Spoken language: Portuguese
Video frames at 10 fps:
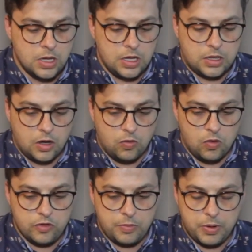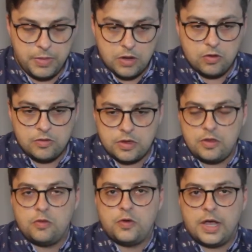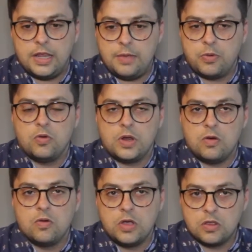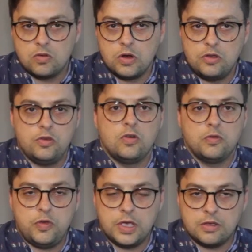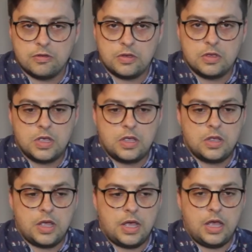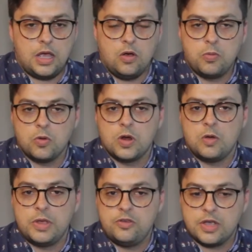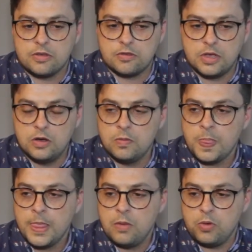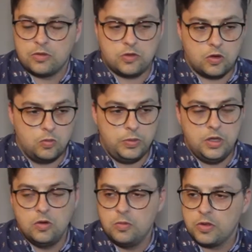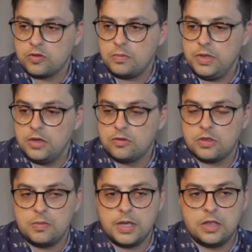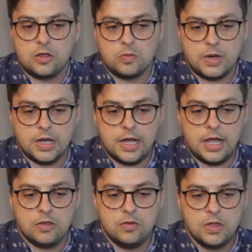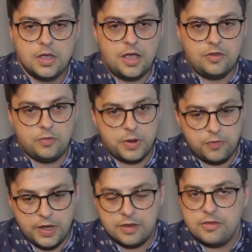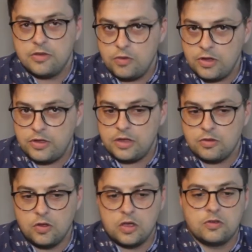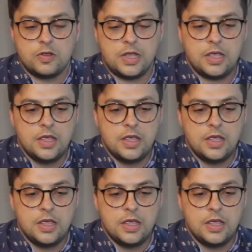Então hoje a primeira coisa que a gente fala é procurar um corretor de confiança. É, ou procurar uma indicação, pode ser comigo ou meus amigos que também estão no mercado, a gente prefere que seja com a gente, lógico, né?